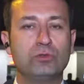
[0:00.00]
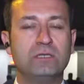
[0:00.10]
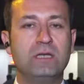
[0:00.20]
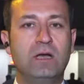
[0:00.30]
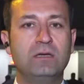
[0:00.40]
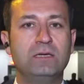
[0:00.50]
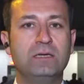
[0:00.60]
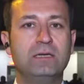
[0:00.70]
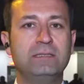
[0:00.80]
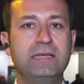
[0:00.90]
nokta
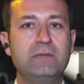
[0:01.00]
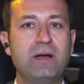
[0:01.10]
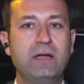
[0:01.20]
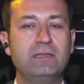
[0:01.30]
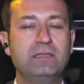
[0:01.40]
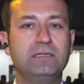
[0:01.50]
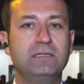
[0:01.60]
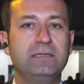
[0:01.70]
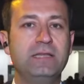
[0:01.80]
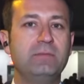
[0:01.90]
Ankara Yeni
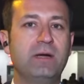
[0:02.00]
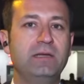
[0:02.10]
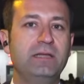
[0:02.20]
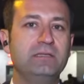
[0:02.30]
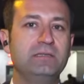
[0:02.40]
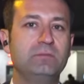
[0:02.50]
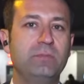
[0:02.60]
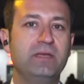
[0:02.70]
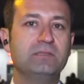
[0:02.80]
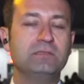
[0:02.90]
Mahalle'deki Yeni Mahalle
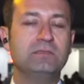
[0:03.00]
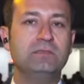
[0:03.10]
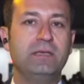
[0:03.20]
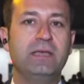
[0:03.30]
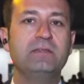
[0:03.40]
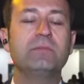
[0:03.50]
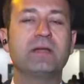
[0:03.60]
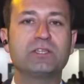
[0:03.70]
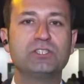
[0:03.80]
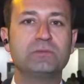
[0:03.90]
Yıldırım Beyazıt Eğitim
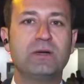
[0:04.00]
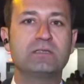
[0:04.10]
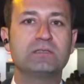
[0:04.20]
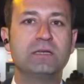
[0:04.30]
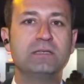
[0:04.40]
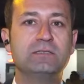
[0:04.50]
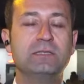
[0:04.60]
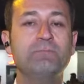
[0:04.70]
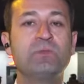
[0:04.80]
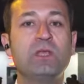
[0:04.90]
Araştırma
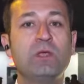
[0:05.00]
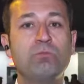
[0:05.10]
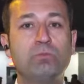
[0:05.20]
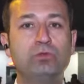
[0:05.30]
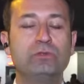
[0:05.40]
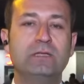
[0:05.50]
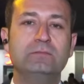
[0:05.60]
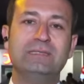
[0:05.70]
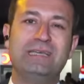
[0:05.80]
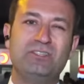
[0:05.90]
Hastanesi.
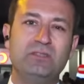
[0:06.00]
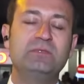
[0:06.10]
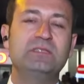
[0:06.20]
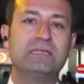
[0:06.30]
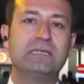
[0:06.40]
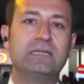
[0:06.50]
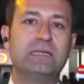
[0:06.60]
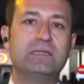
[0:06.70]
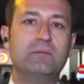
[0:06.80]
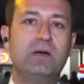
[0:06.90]
Buradan geçtiğimiz
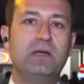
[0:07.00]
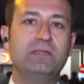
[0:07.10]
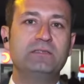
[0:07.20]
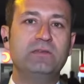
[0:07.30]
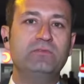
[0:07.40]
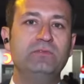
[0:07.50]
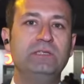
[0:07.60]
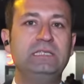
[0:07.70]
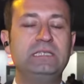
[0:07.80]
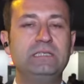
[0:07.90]
dakikalarda maalesef
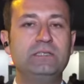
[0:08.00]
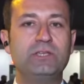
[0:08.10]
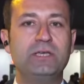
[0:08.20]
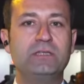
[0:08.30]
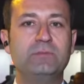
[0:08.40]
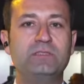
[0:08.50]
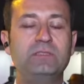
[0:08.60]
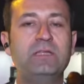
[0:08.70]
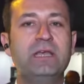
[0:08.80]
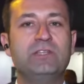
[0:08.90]
iki şehidimizin